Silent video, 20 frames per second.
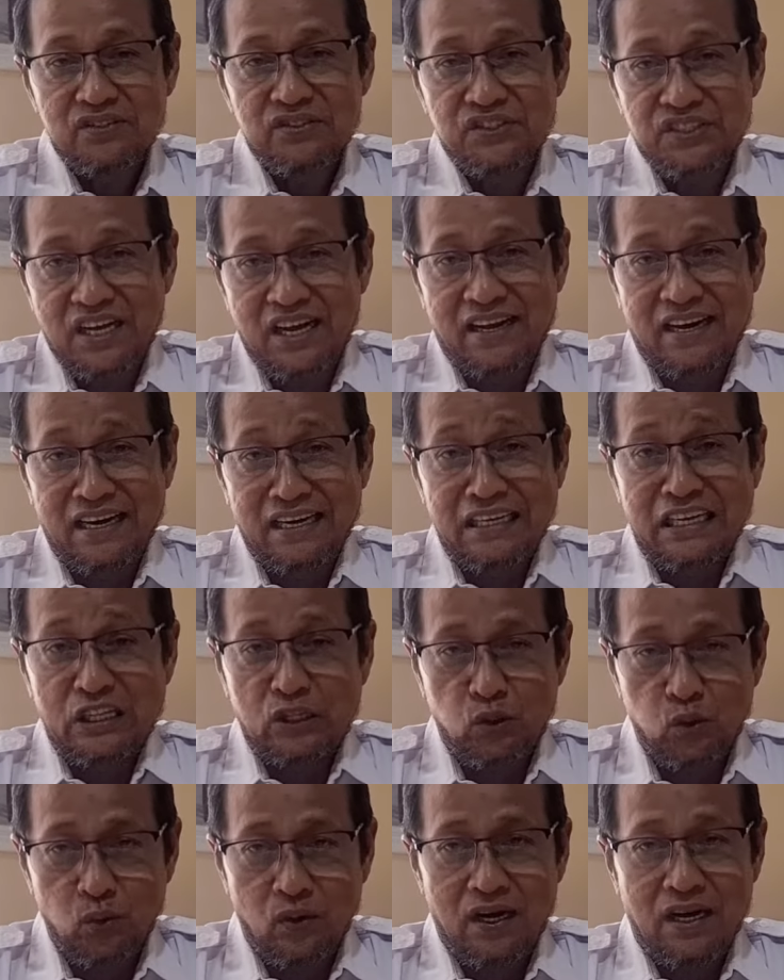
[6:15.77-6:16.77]
Sekarang
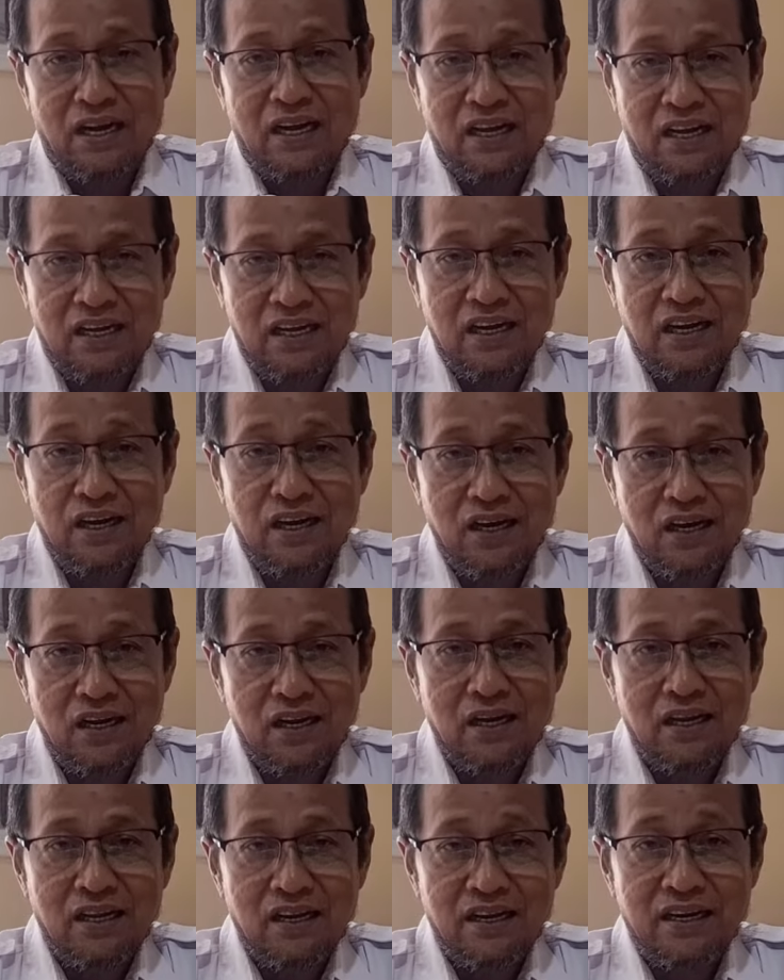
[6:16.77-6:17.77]
ketua
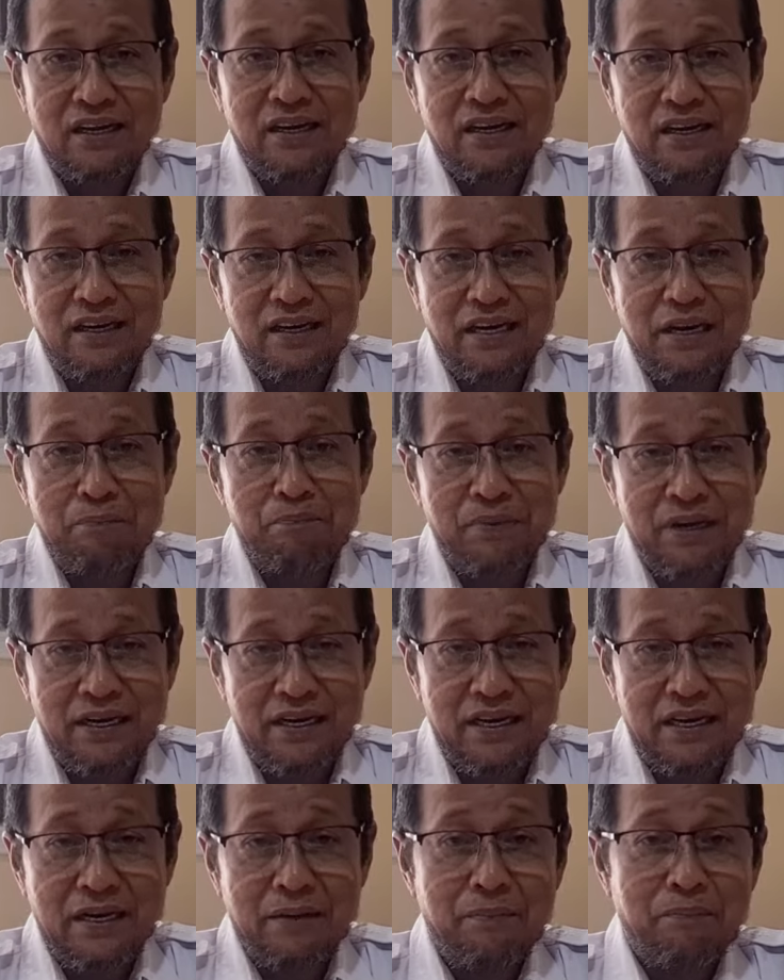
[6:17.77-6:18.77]

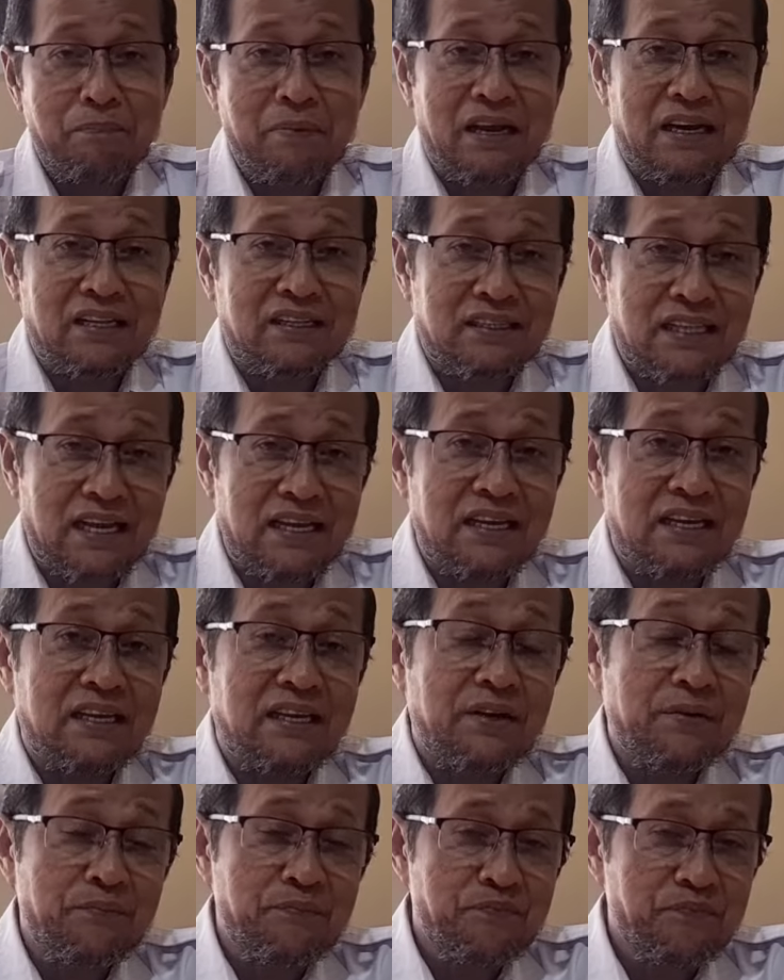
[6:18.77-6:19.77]
DPD
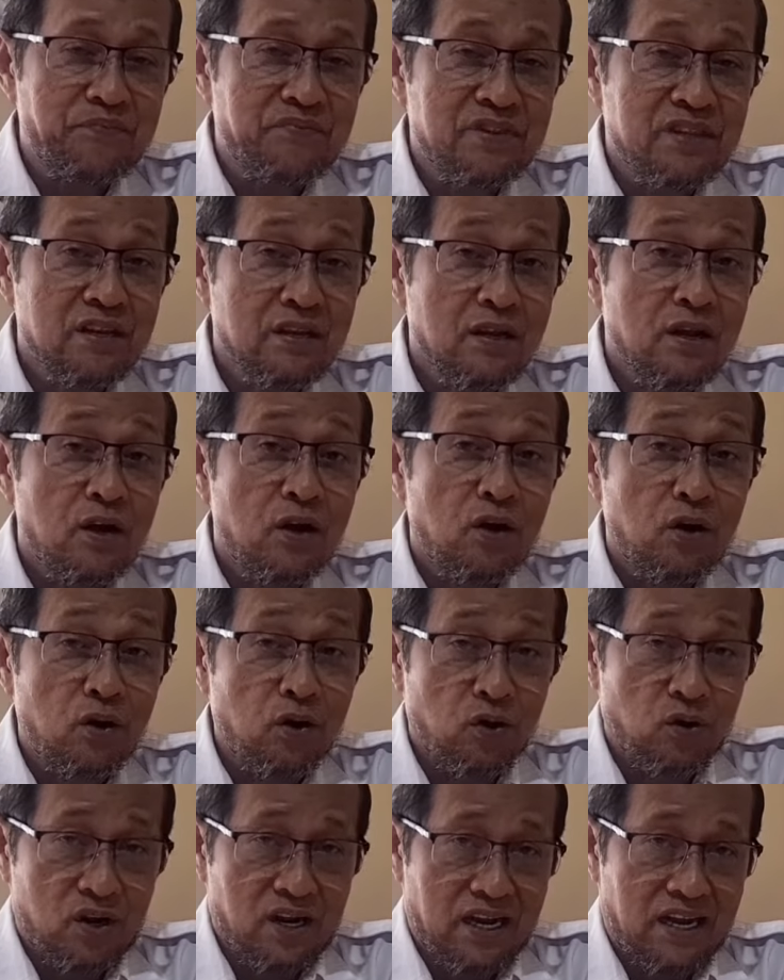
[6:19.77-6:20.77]
Partai
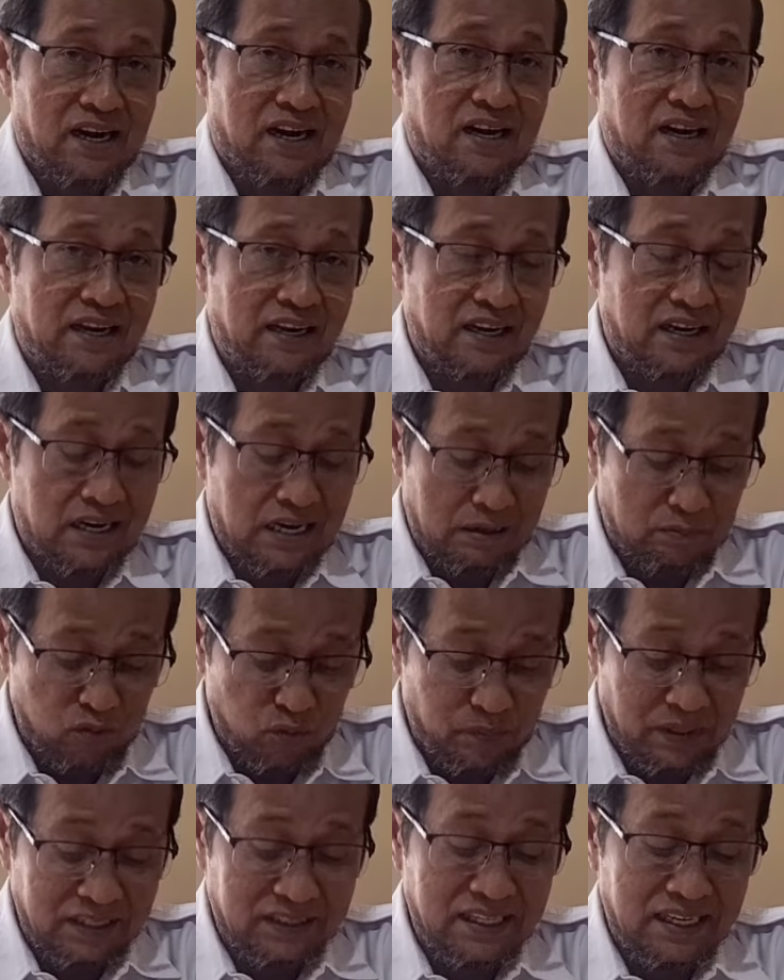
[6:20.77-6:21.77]
Golkar di
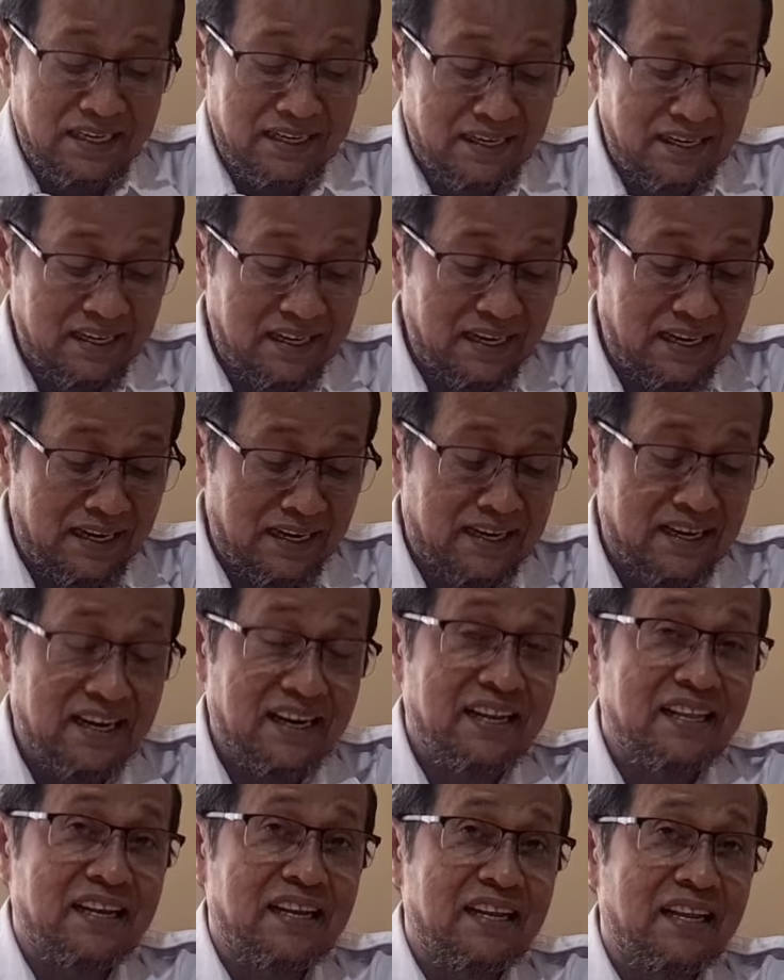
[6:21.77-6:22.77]
Kabupaten
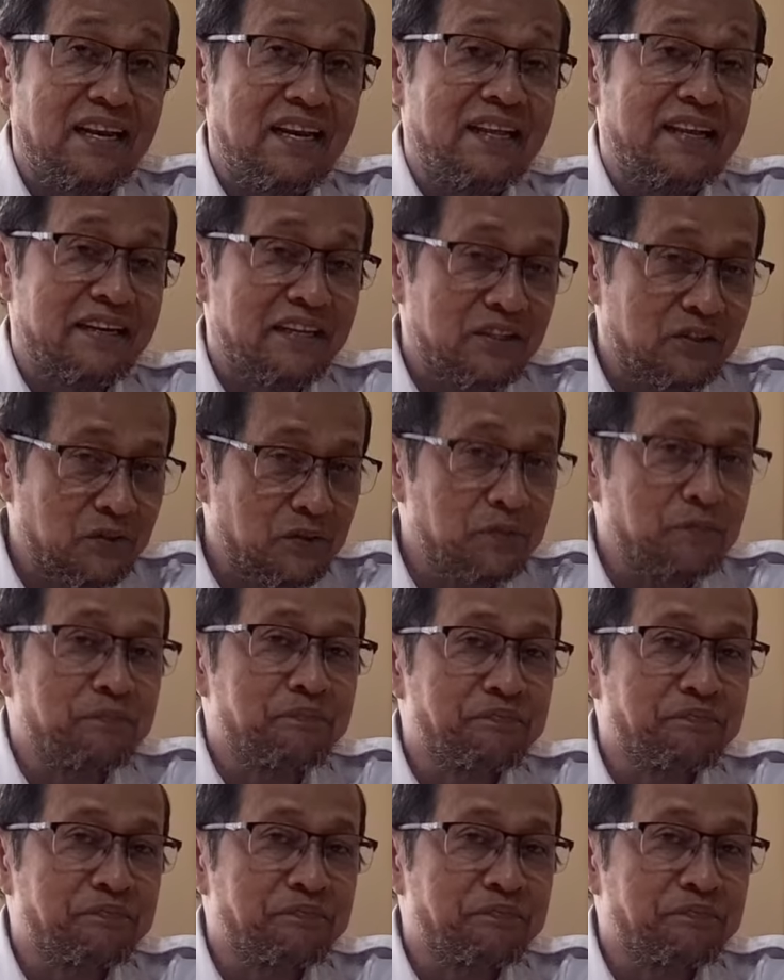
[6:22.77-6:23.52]
Indragiri Hilir itu.